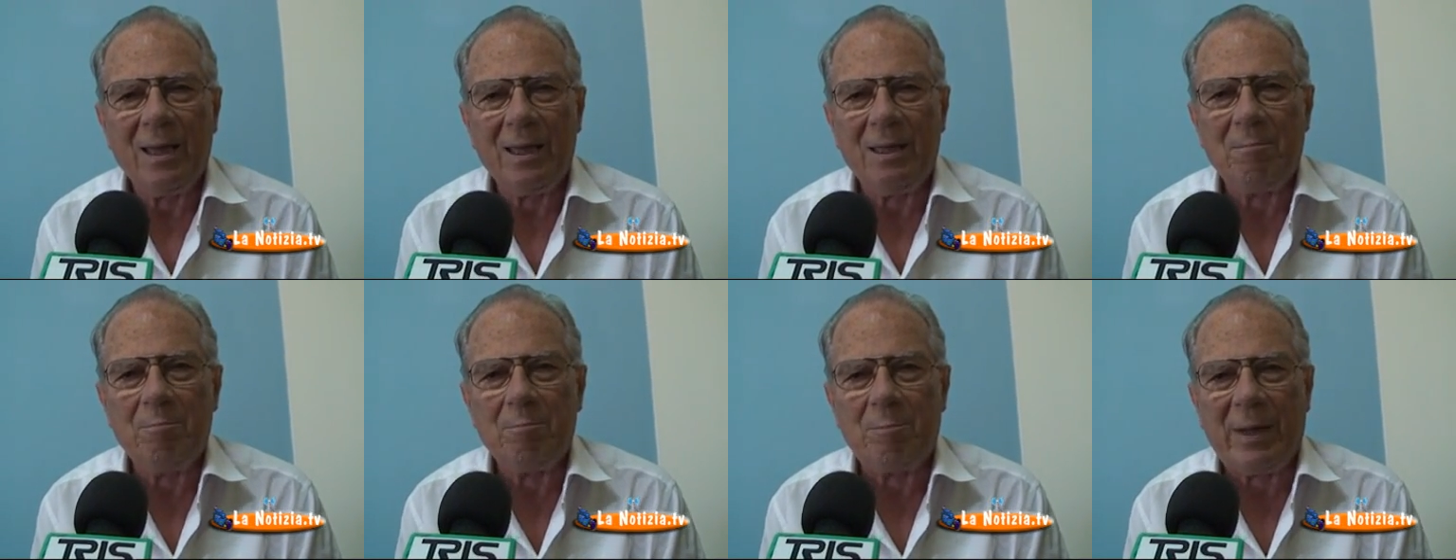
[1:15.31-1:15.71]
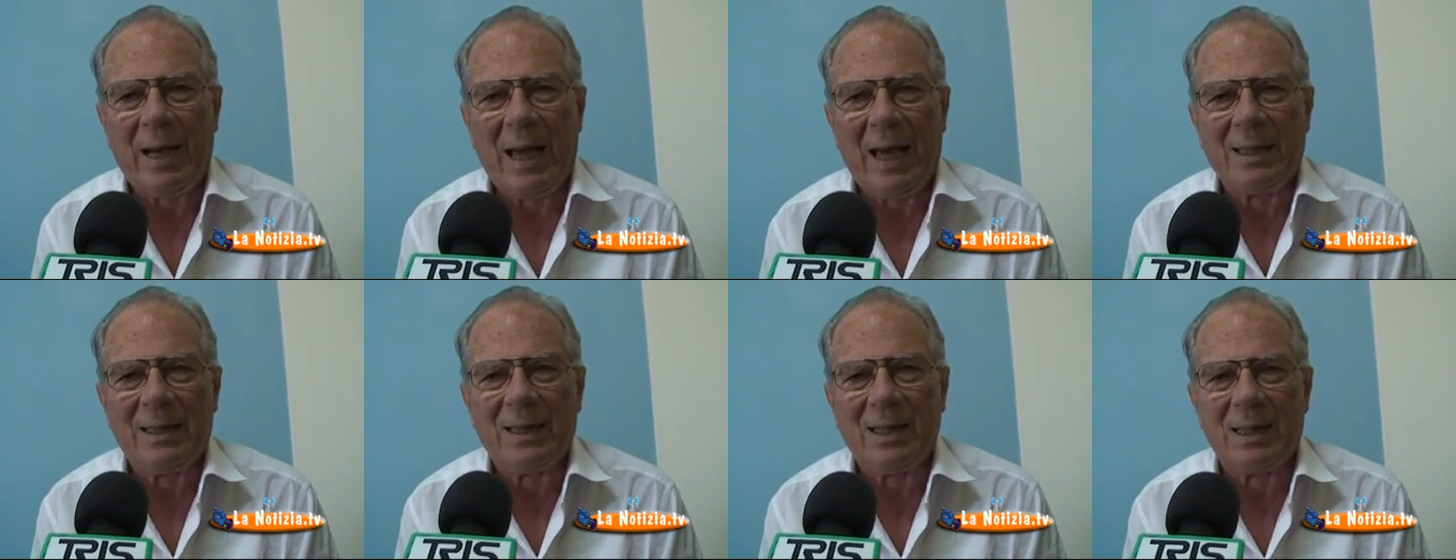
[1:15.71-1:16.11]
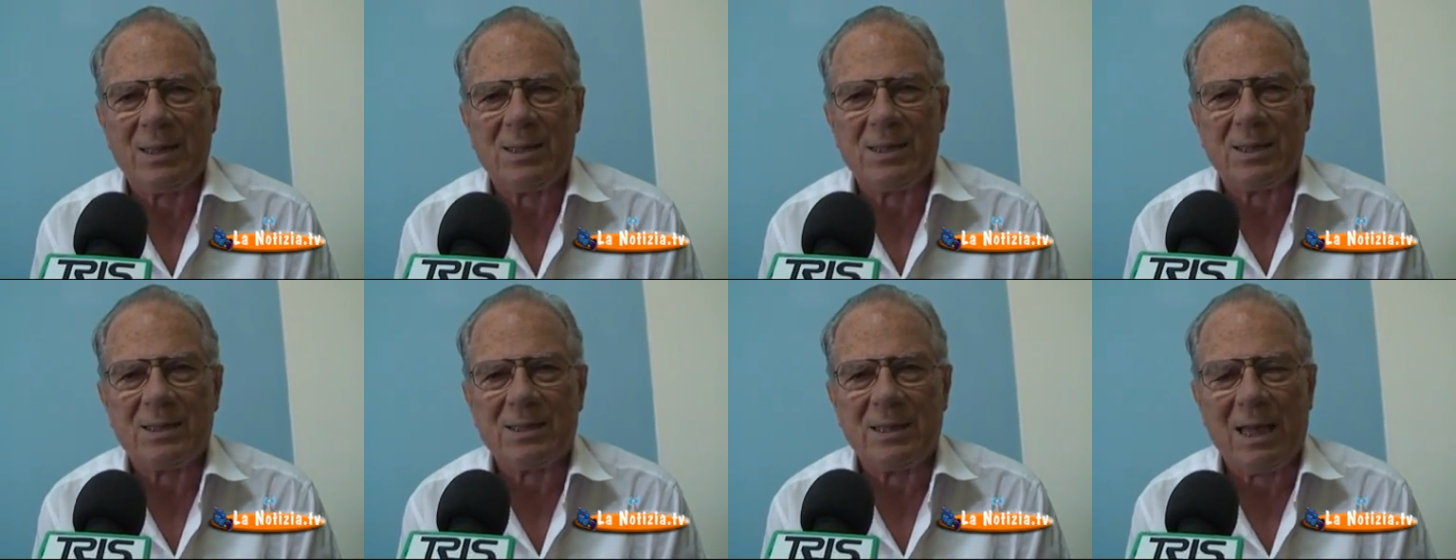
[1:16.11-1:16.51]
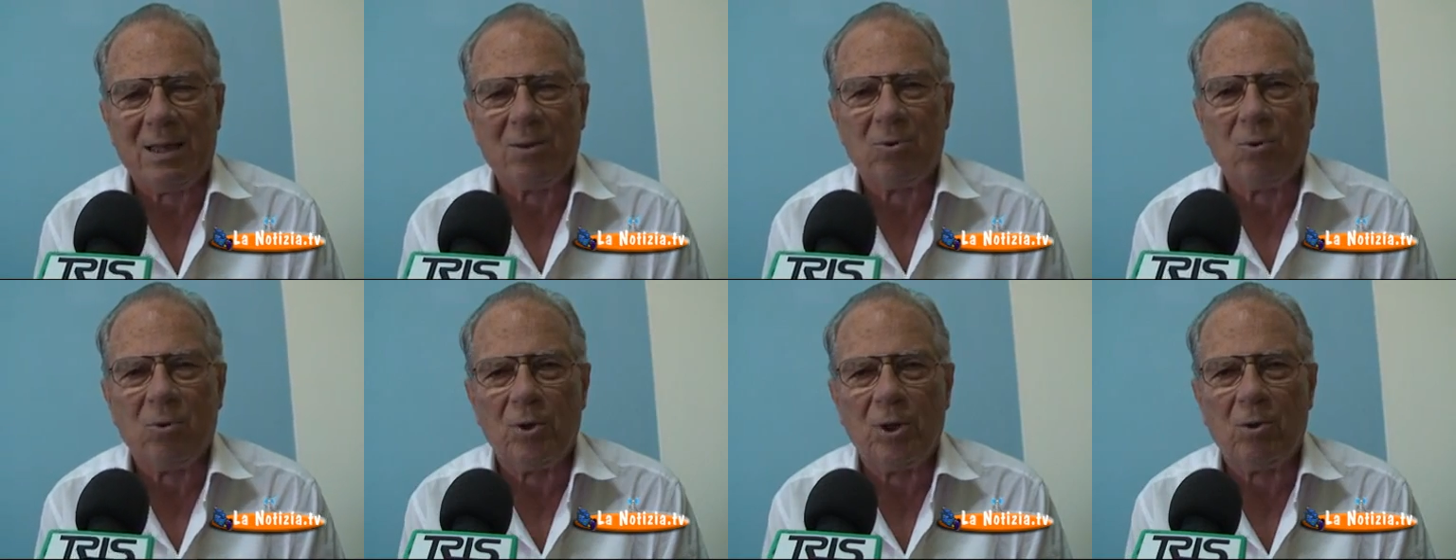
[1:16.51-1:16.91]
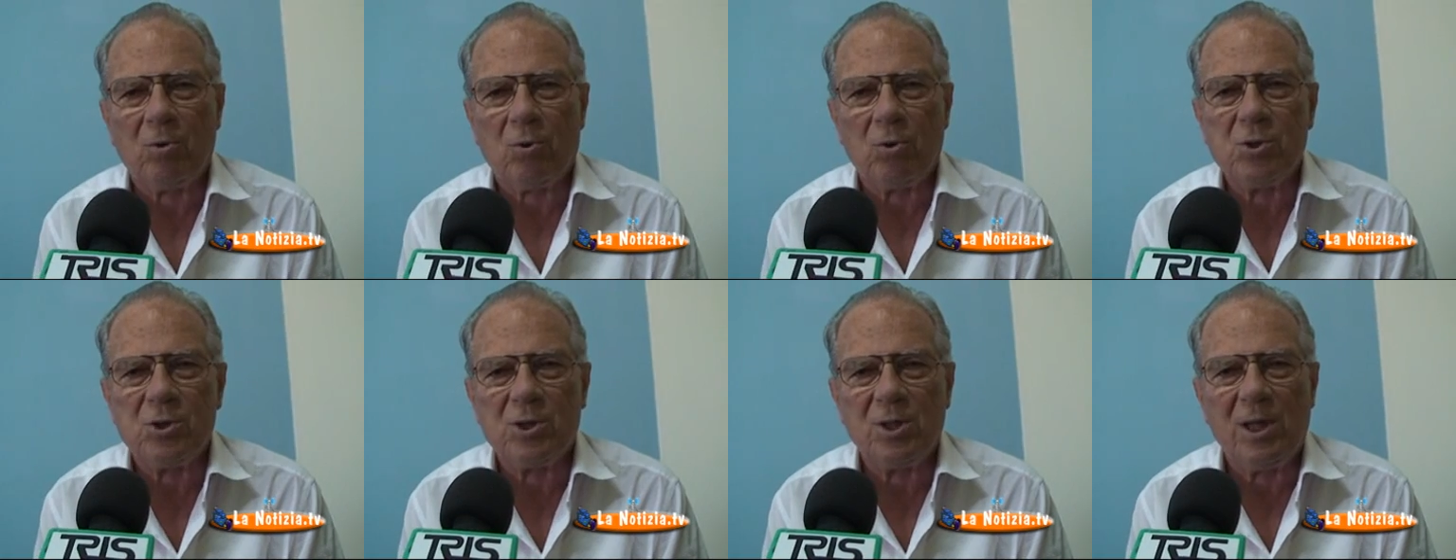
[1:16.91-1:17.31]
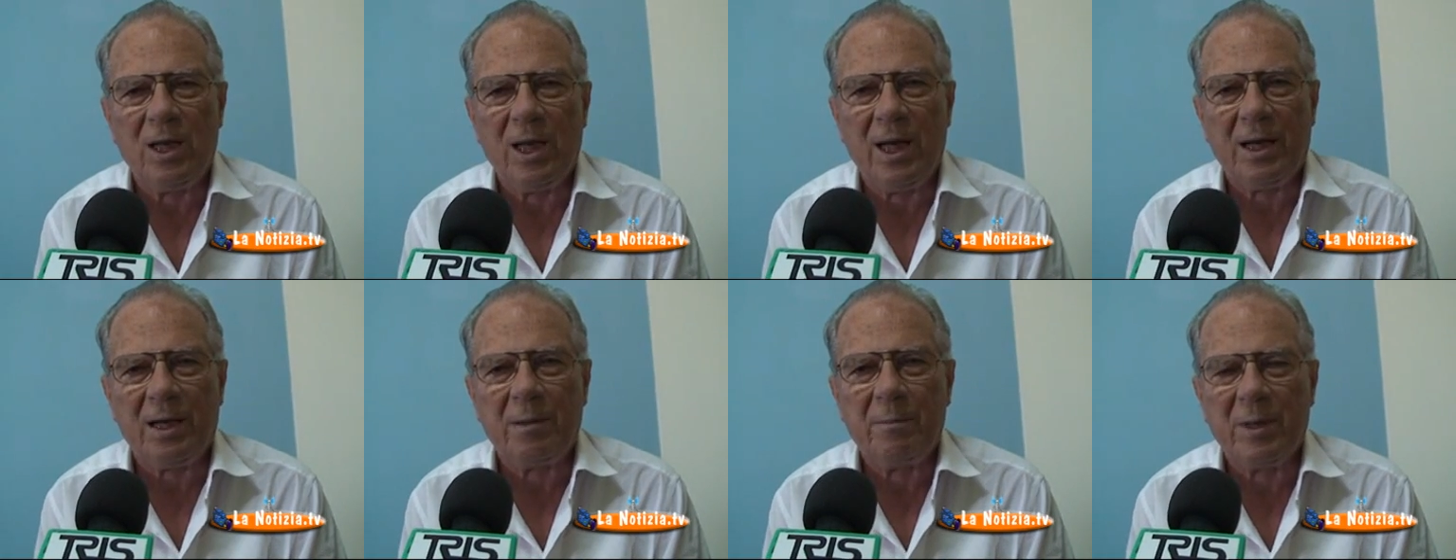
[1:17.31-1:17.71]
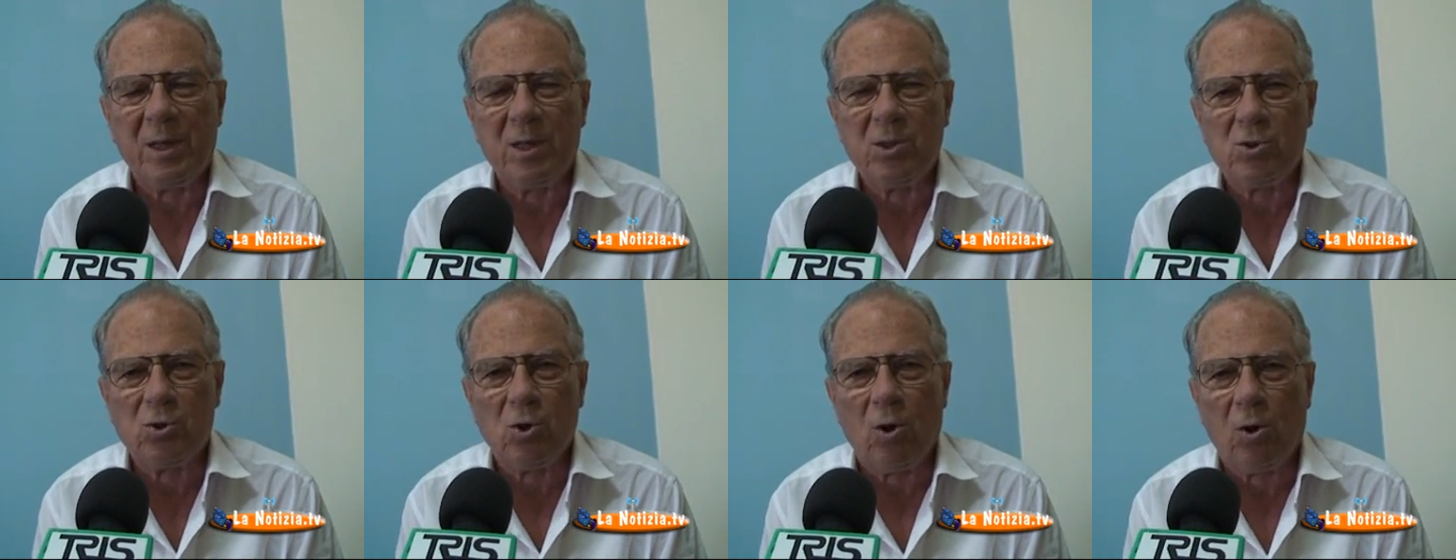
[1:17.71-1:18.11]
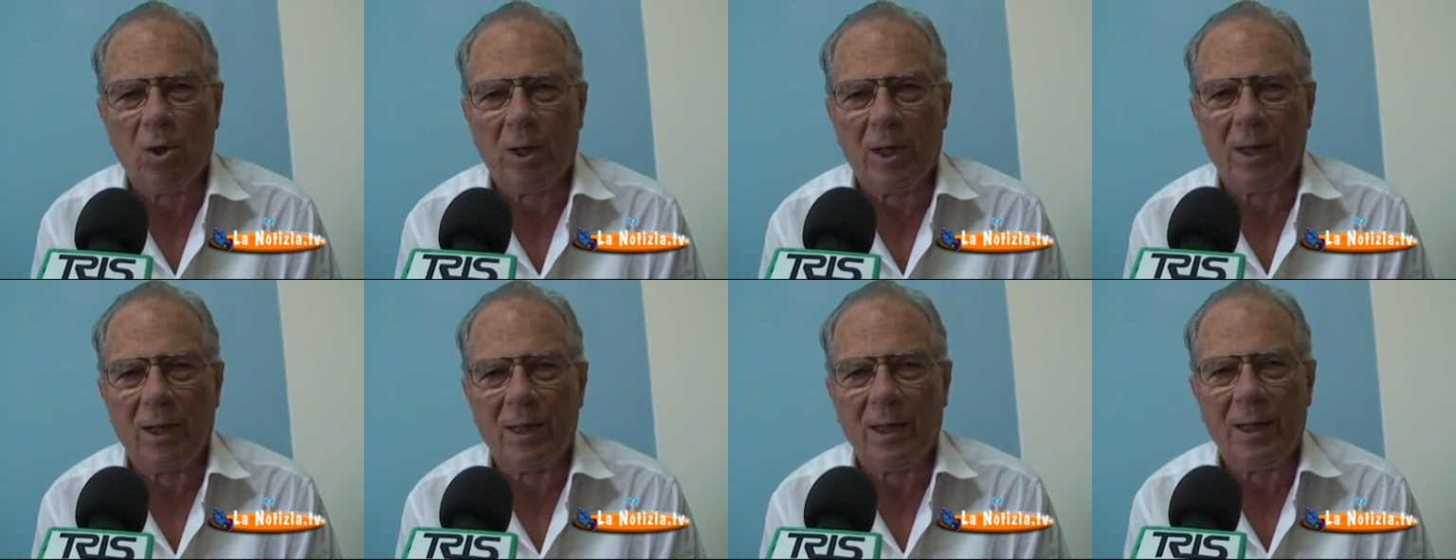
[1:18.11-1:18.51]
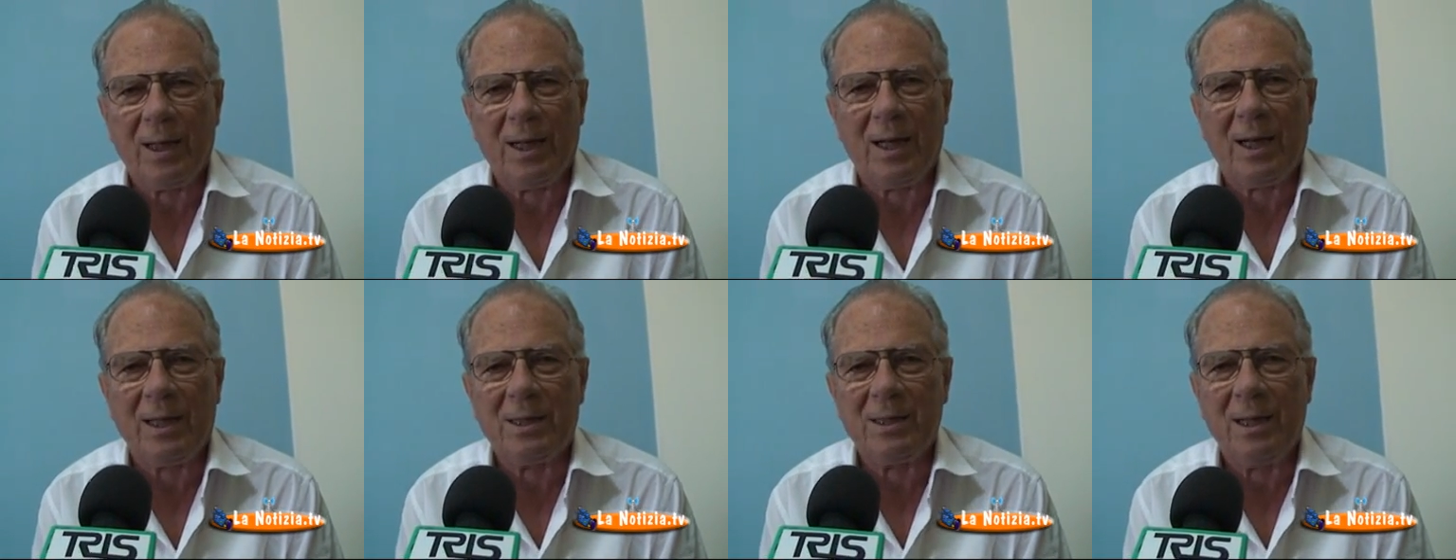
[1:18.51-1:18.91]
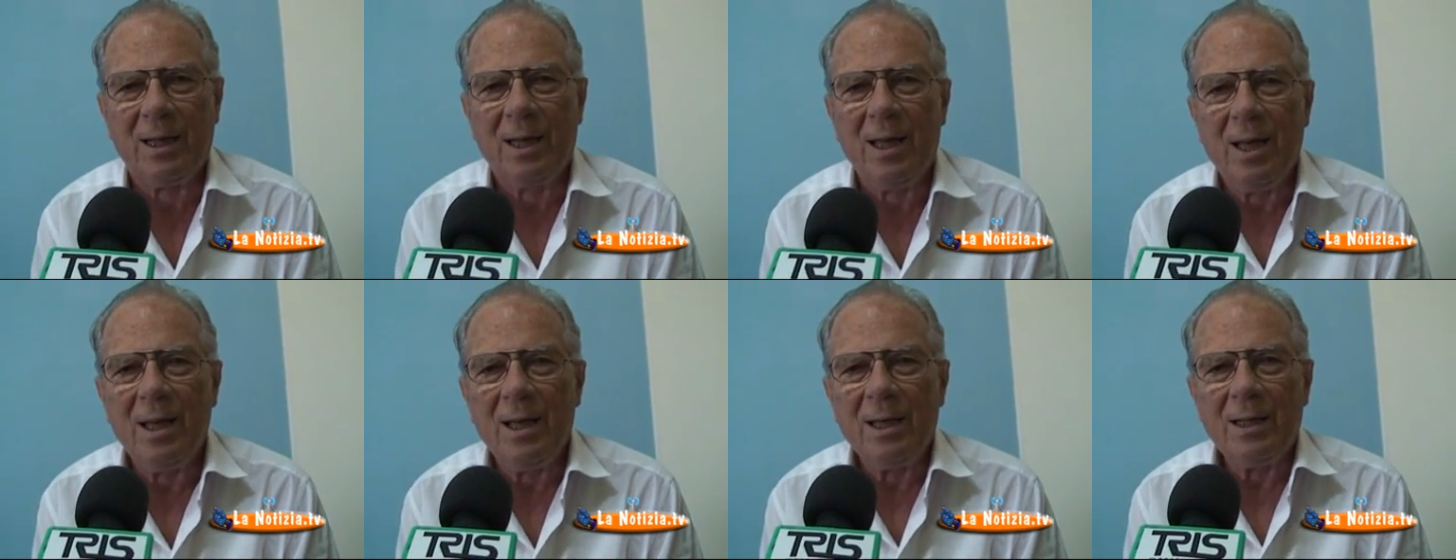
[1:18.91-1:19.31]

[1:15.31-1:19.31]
in pratica c'è stato il consigliere Merisola che de